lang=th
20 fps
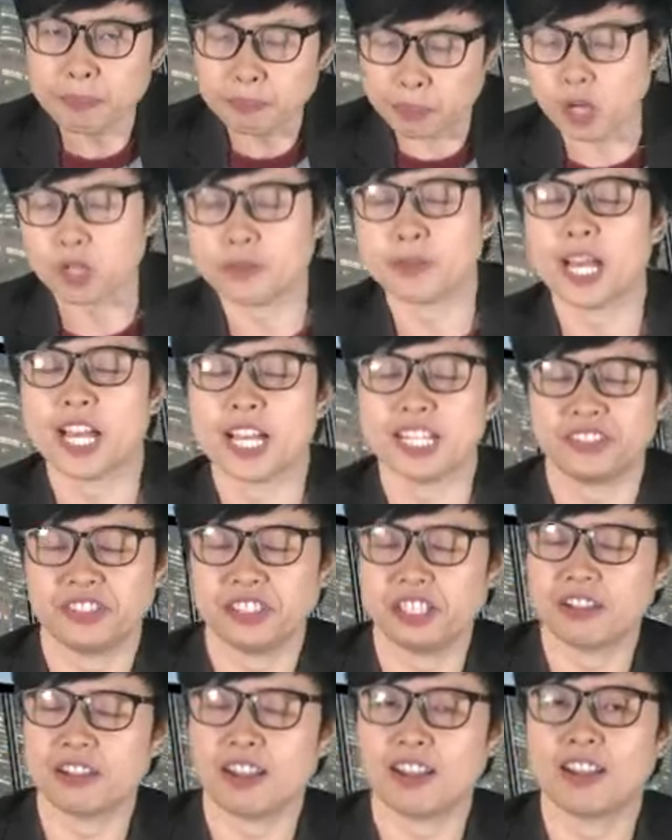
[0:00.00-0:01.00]
ไม่ปล่อยผ่าน
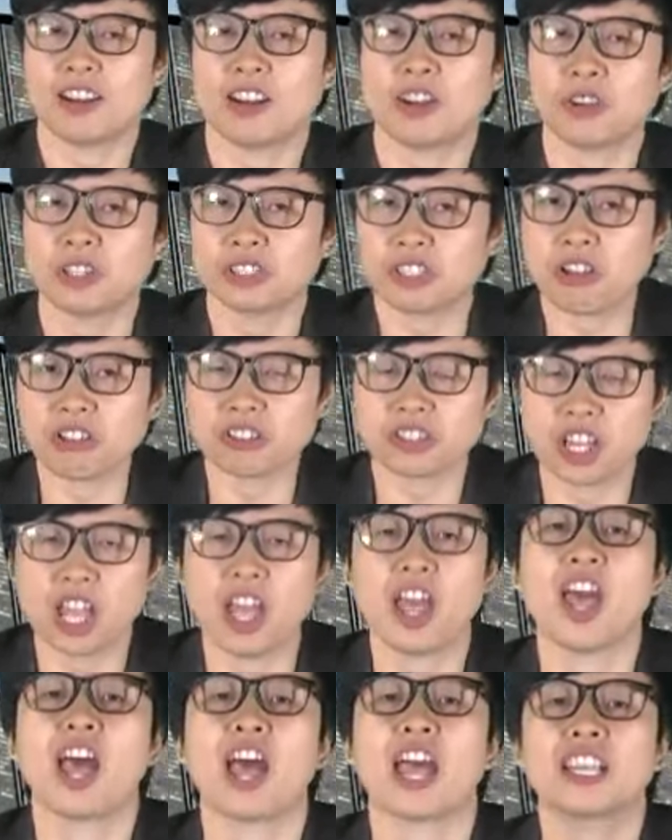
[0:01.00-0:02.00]
สินะเราก็ต้อง
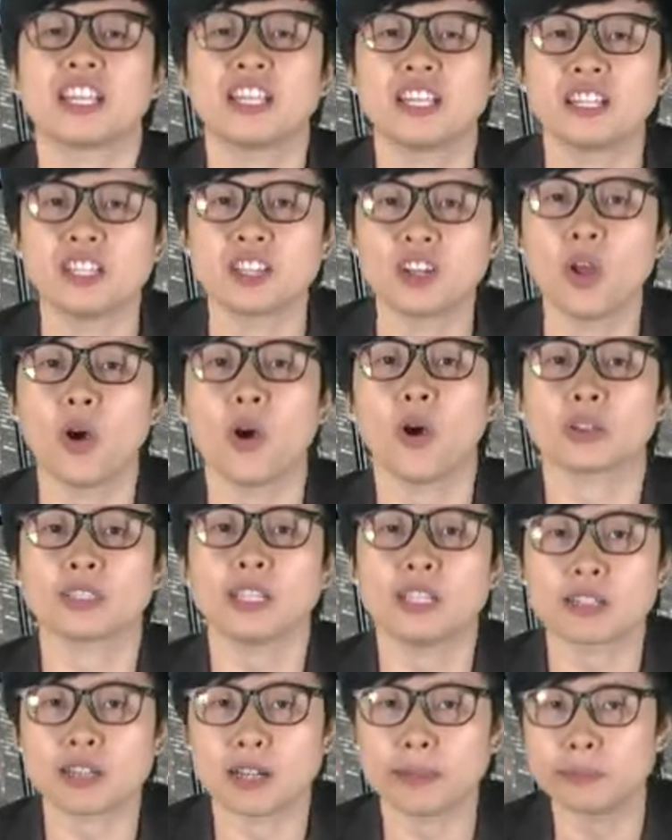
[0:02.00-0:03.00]
แชร์ให้โลก
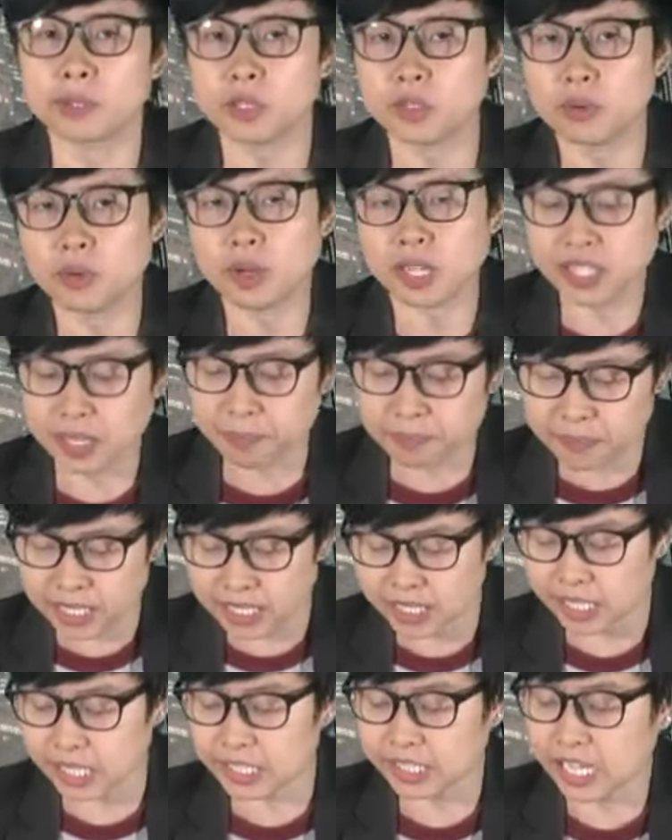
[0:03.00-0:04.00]
ได้รับรู้ว่ายัง
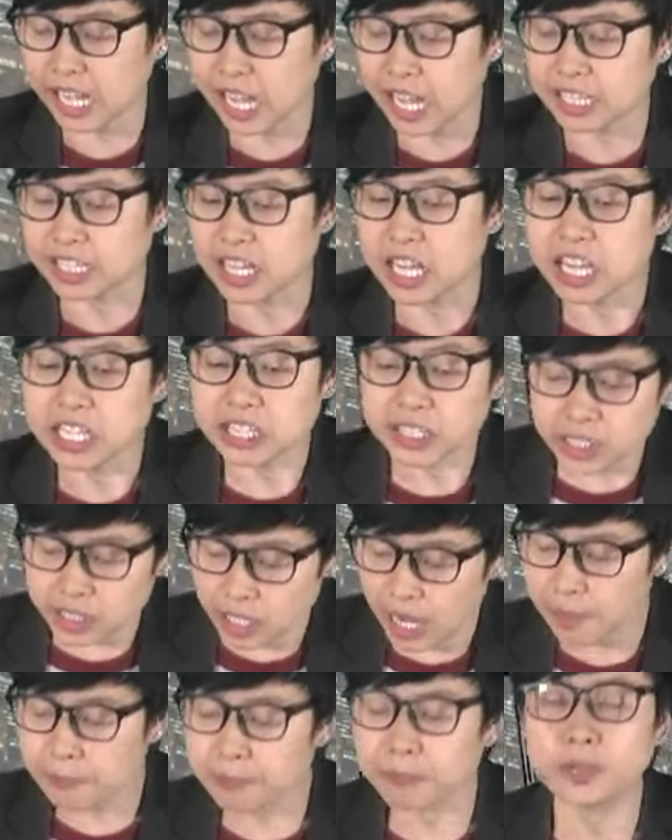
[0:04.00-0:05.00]
มีรายการ
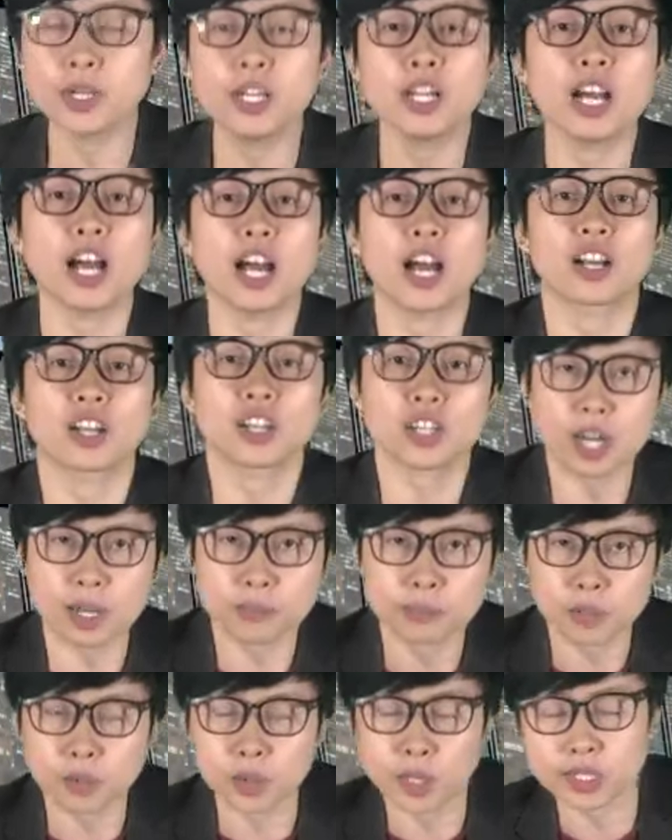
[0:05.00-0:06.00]
ที่ทำเพื่อคร
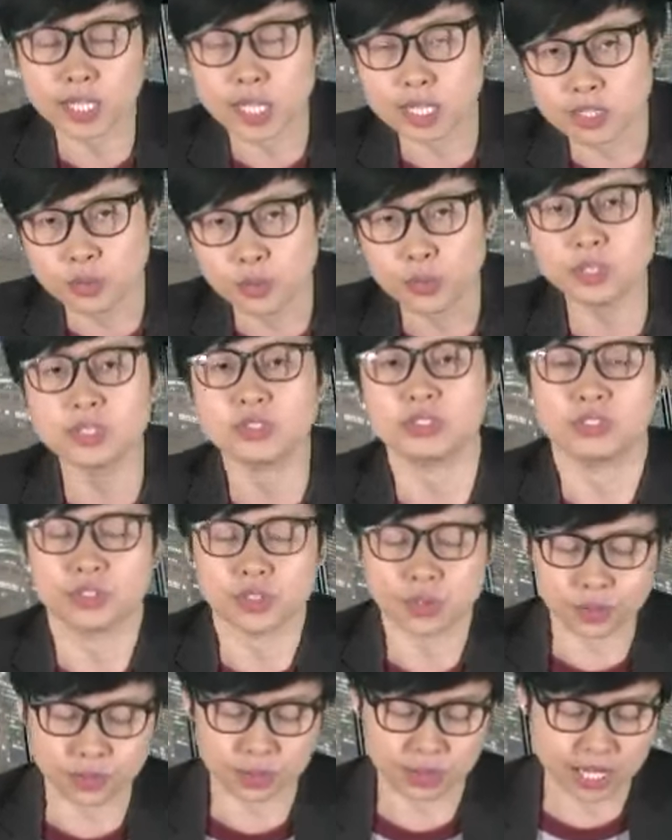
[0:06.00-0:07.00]
อบครัวทันหุ้น
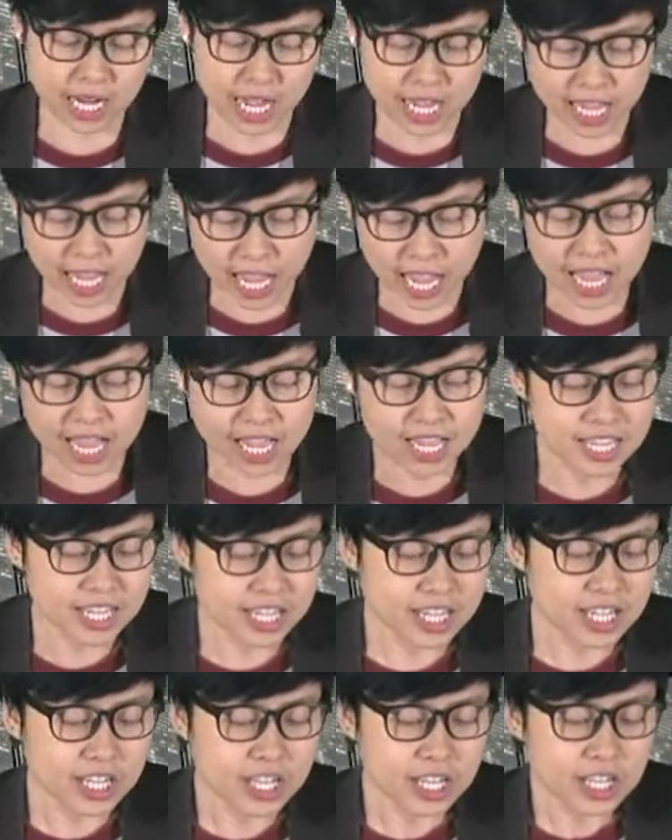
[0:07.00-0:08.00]
อยู่นะคะ
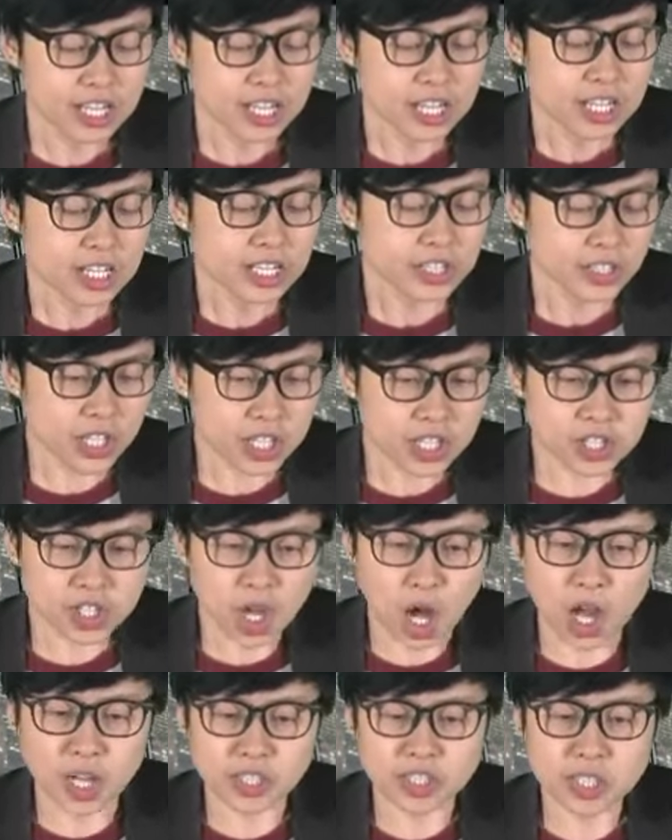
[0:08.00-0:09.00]
ซึ่ง
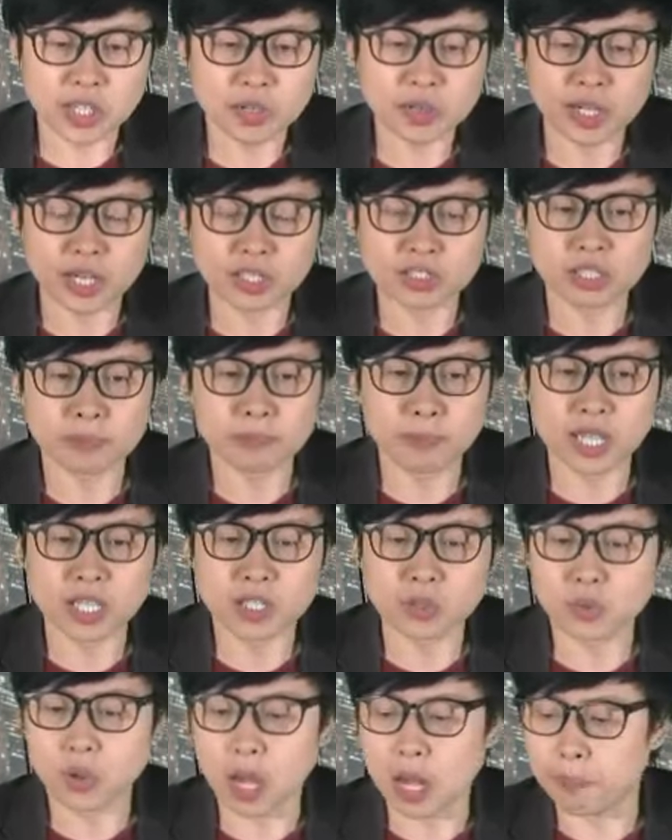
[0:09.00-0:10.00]
ก่อนที่เราจะไป
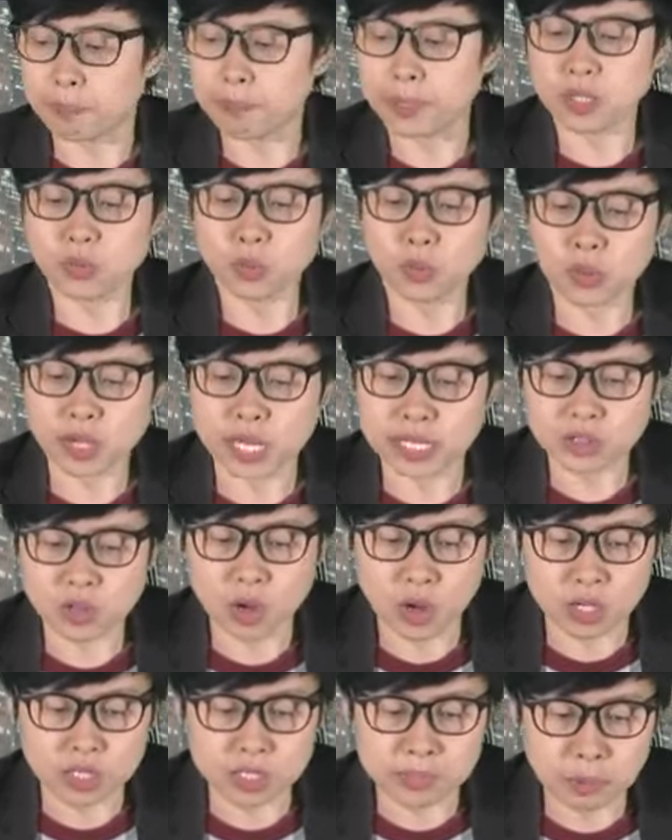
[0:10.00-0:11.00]
ดูเอาไปดูกัน
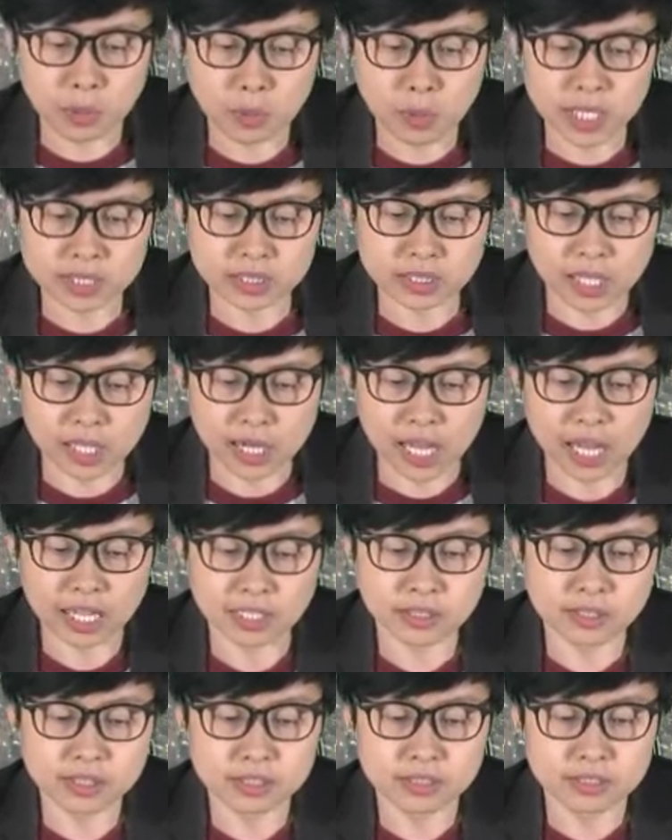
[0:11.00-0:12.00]
ก่อนเลยเพราะว่าต
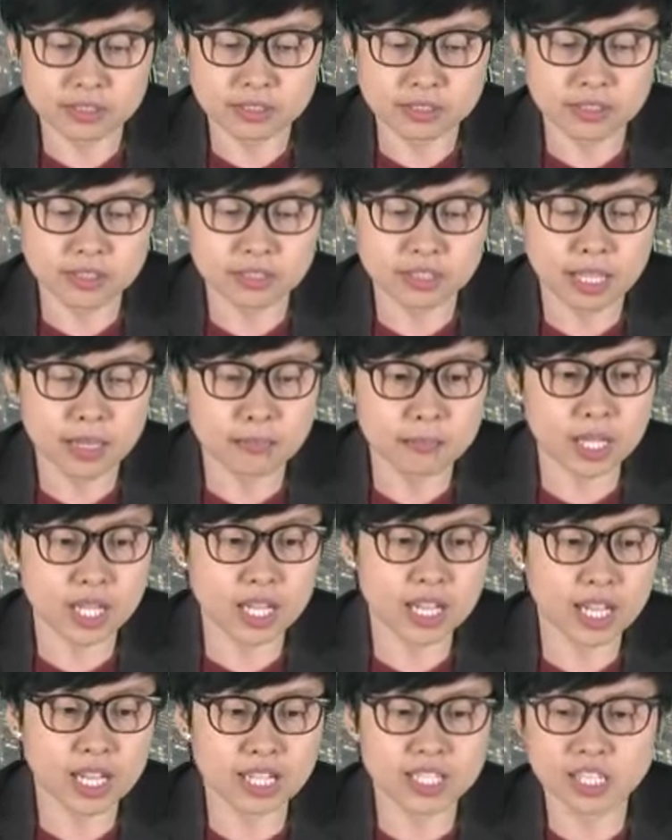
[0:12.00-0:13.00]
ลาด
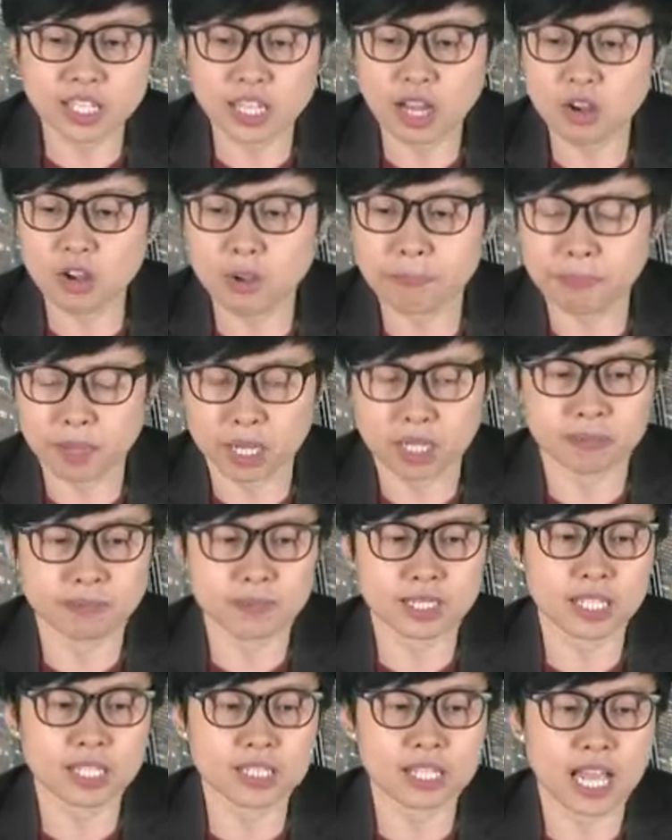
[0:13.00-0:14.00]
MAI นี่เขาก็เปิด
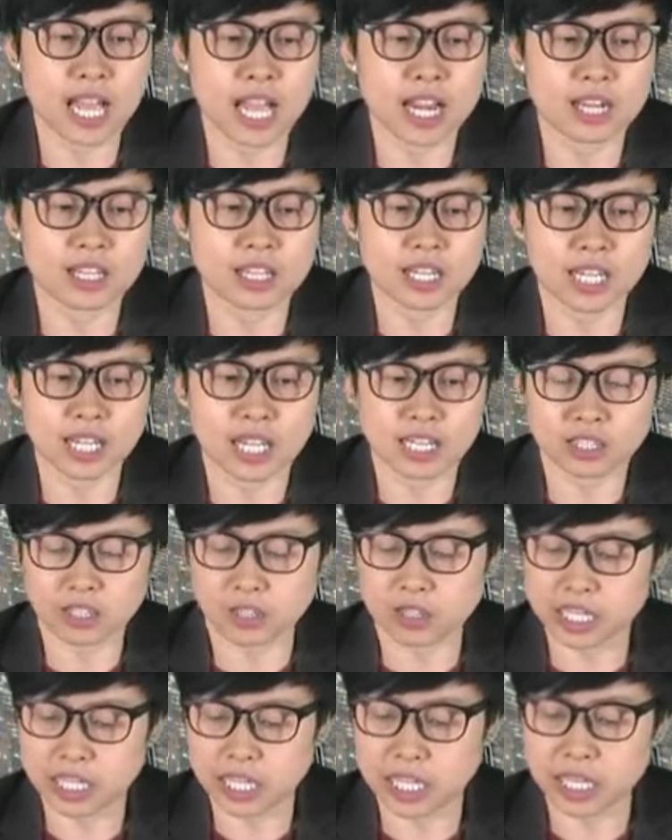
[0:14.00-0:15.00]
มาตั้งนานแล้วนะคะ
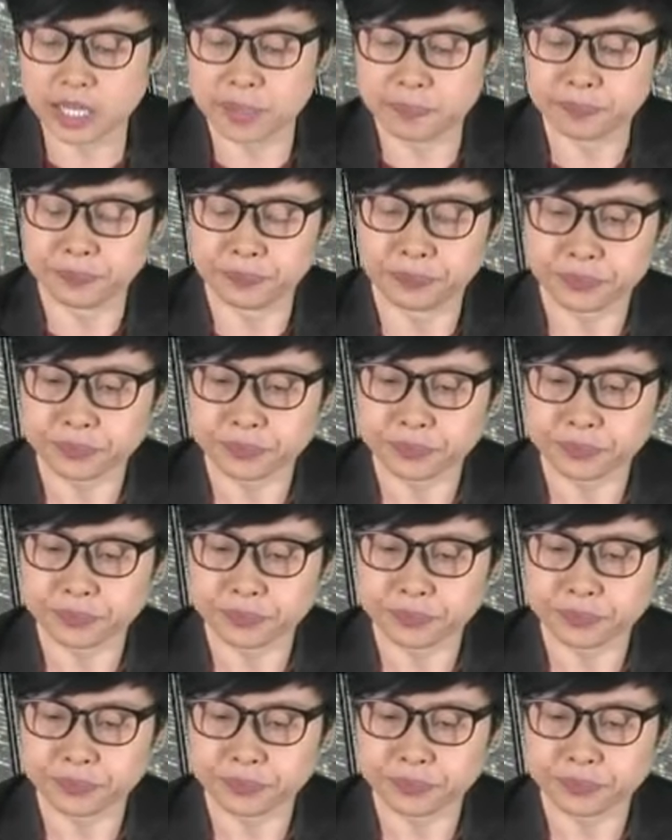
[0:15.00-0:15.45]
ตอนนี้